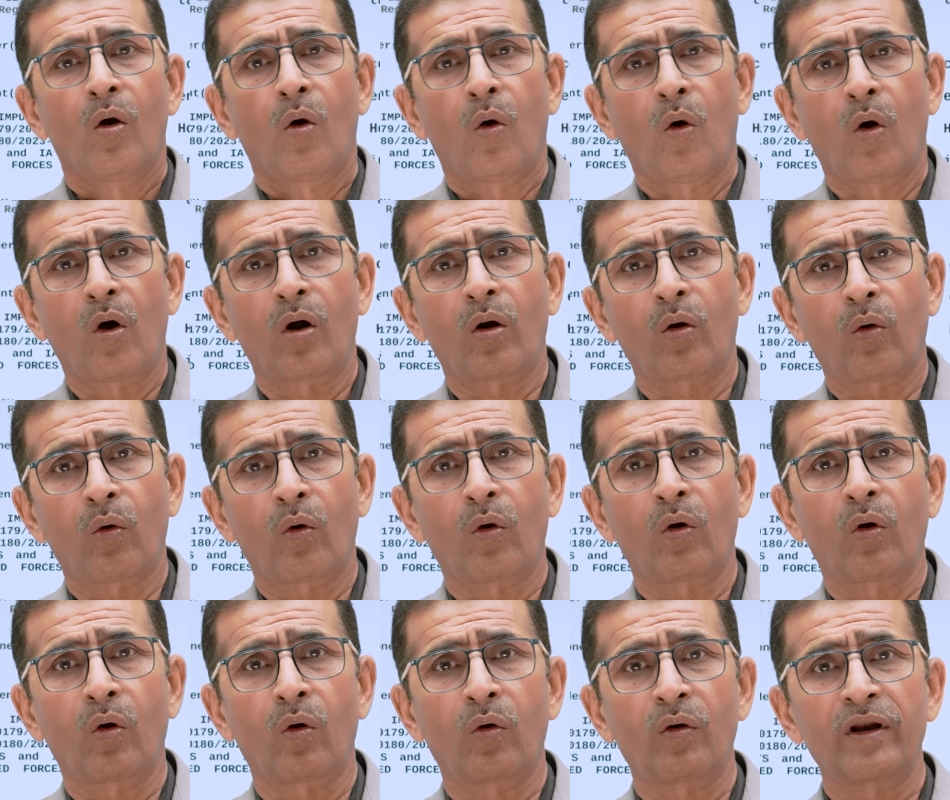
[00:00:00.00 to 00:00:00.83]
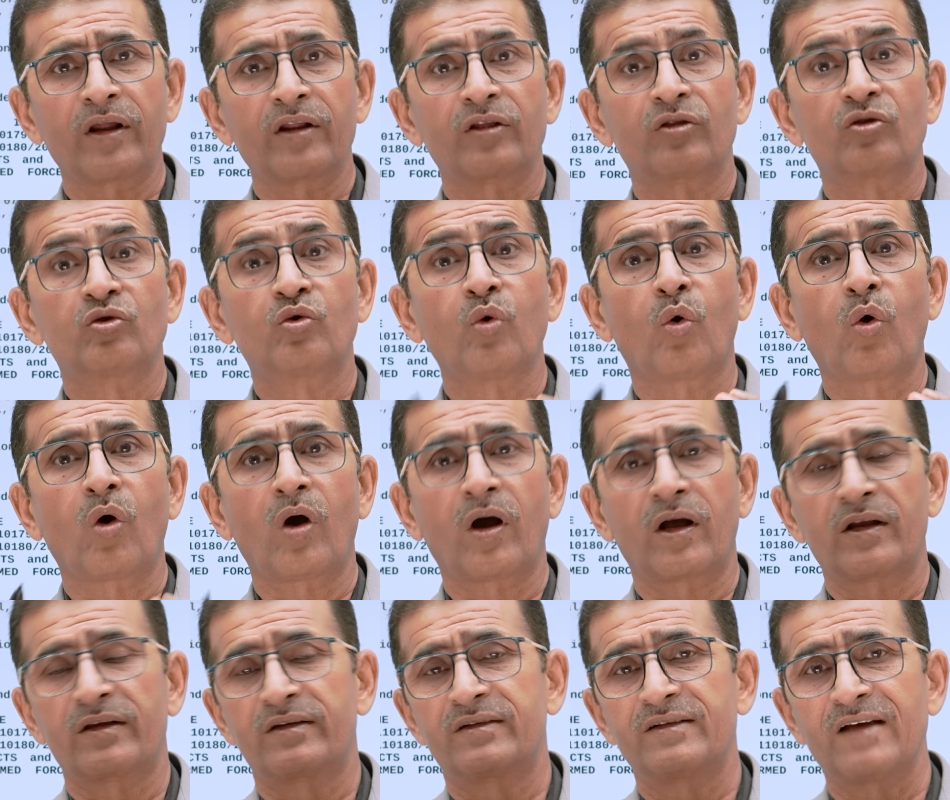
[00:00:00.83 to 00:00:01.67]
और उन्होंने
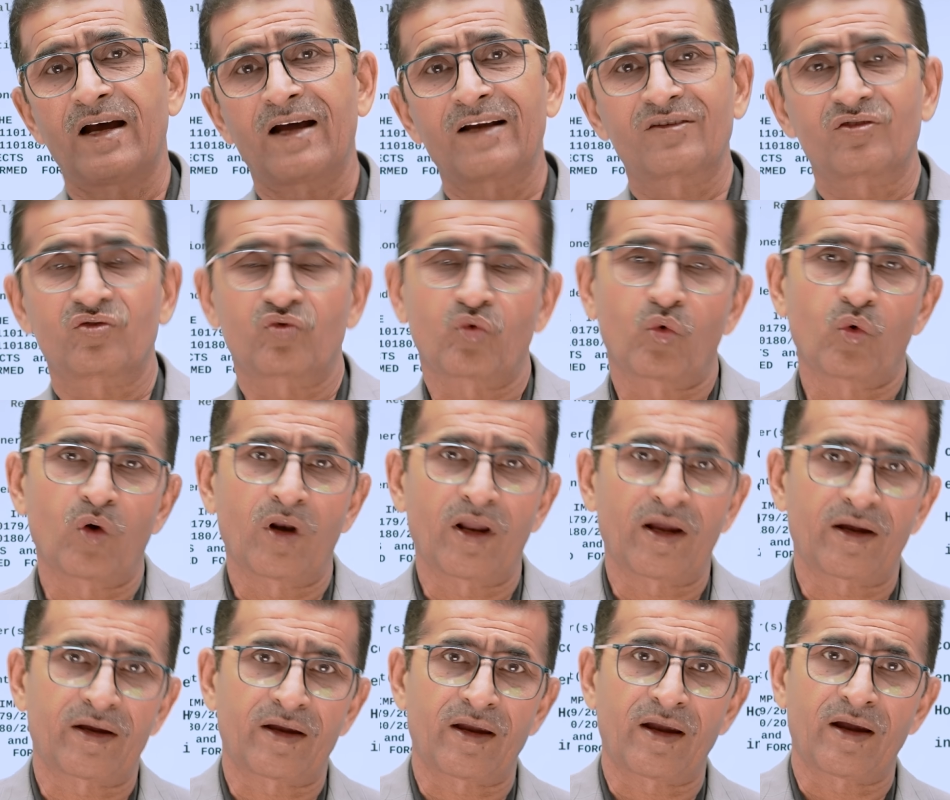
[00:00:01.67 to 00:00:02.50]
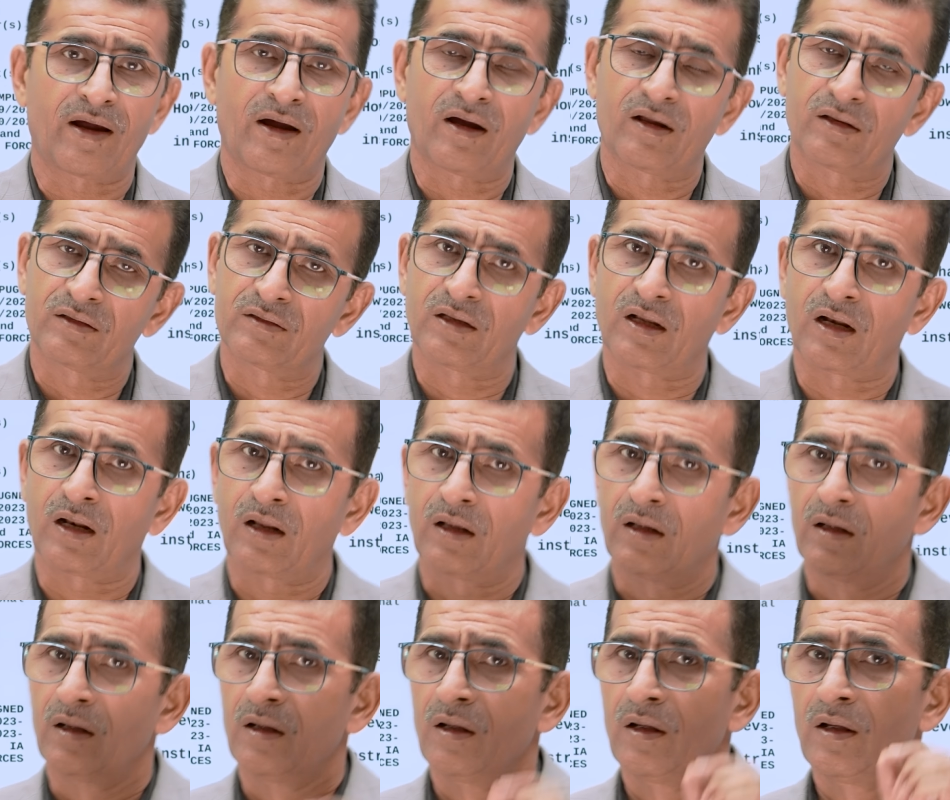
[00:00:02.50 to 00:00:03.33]
2016 के
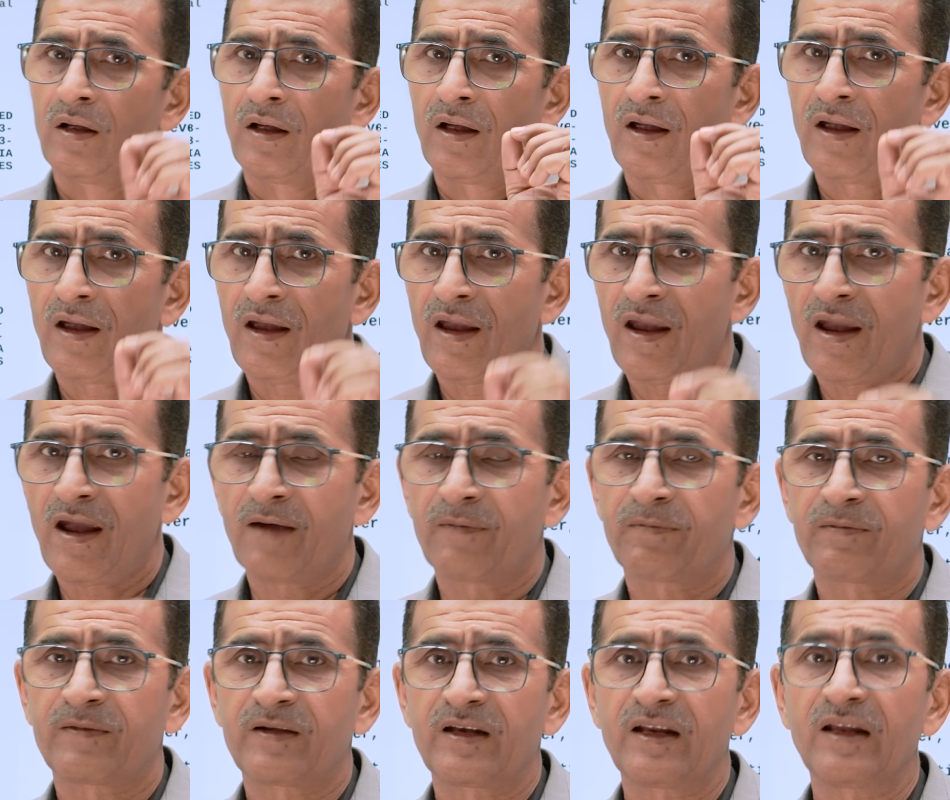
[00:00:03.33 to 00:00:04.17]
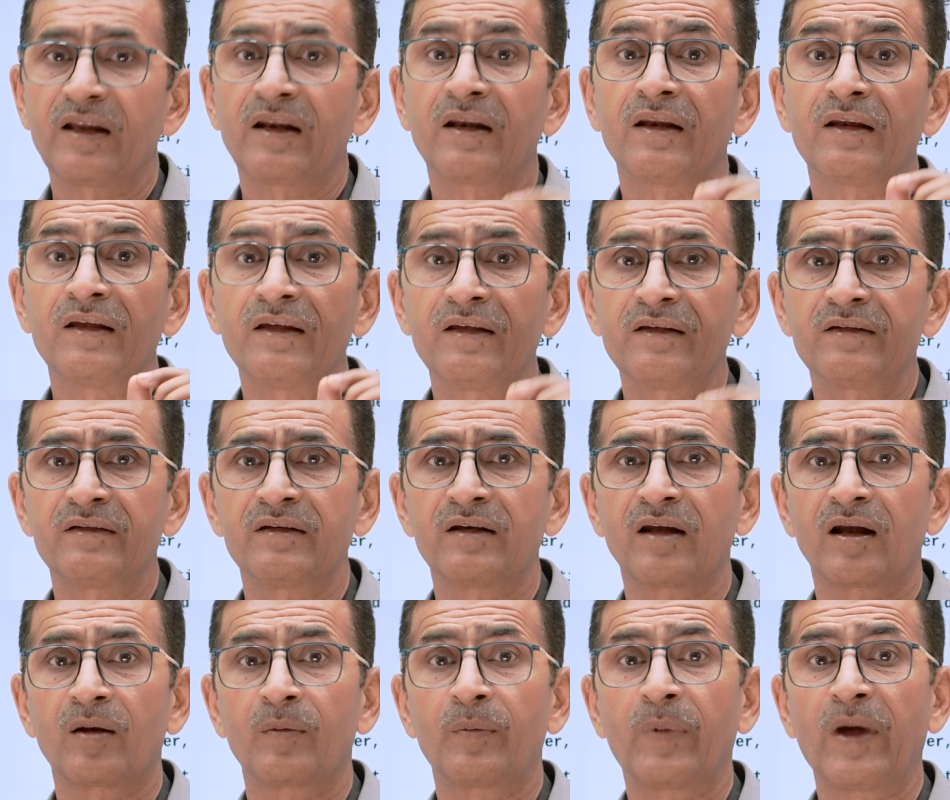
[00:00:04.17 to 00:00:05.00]
अंदर एएफटी
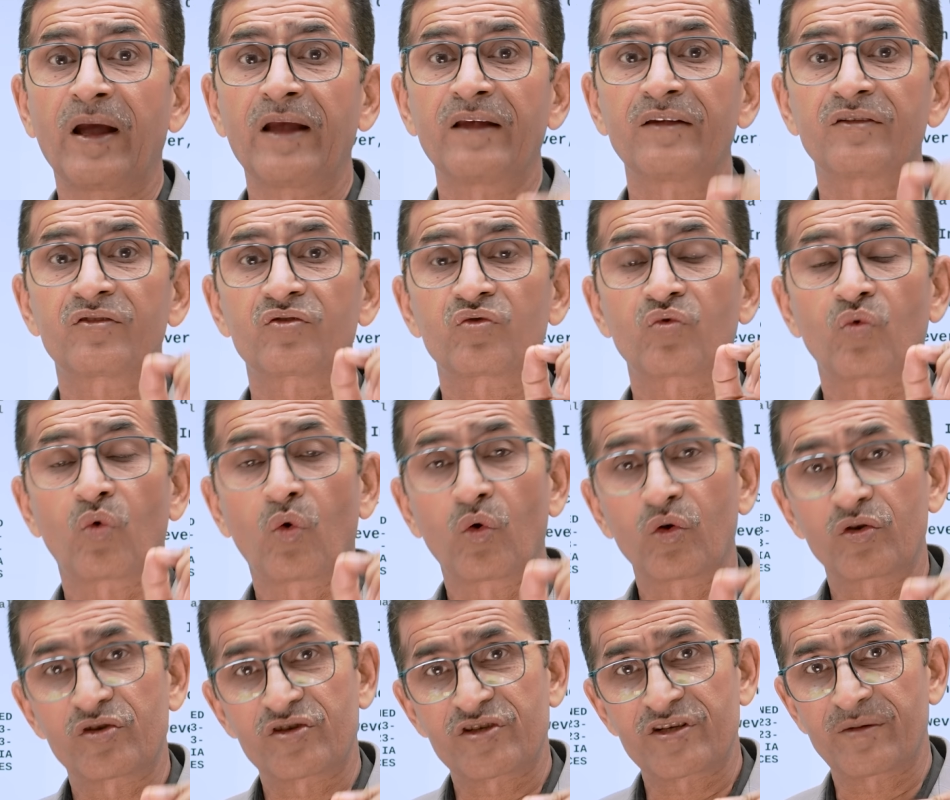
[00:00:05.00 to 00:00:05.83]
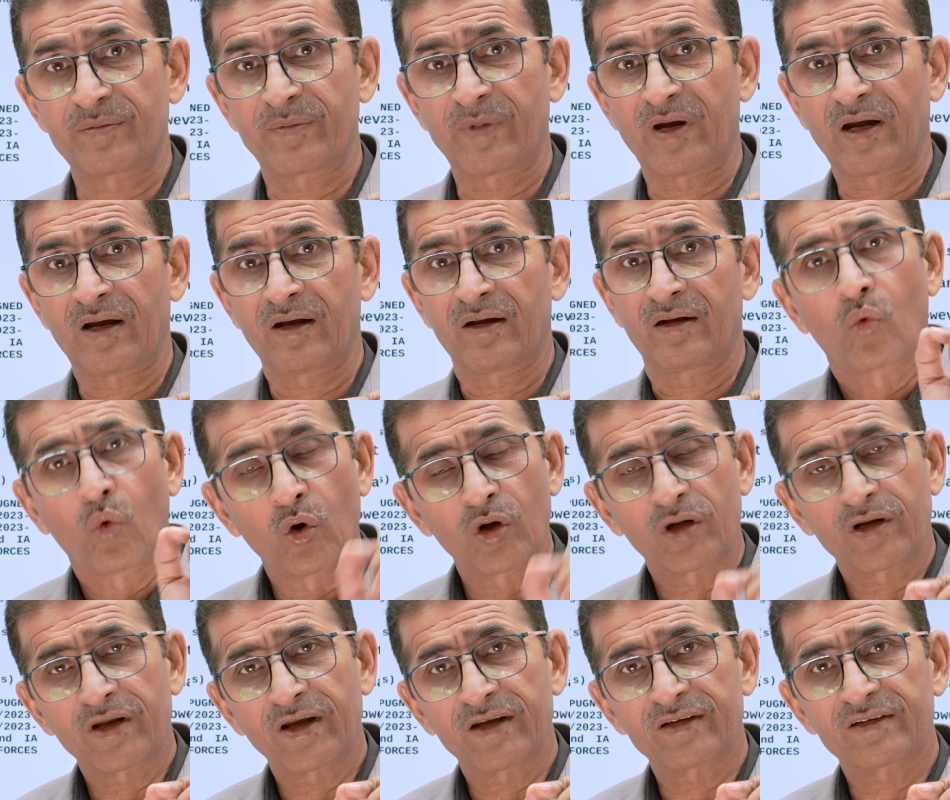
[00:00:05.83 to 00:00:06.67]
रीजनल बेंच कोची में
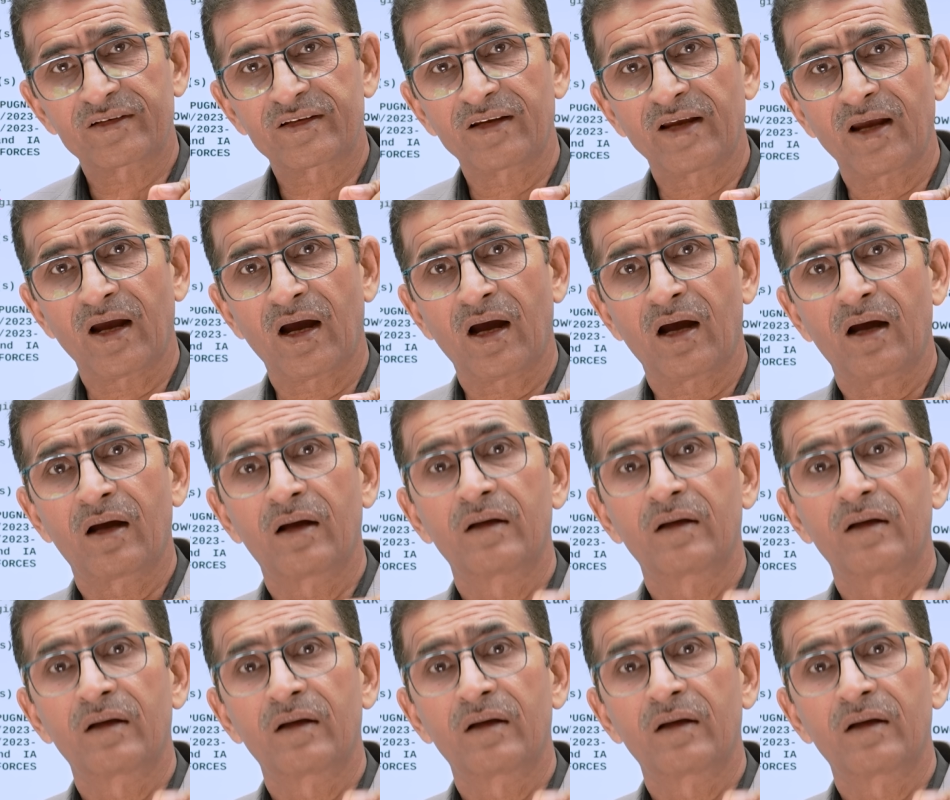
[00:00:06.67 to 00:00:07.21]
कोर्ट केस किया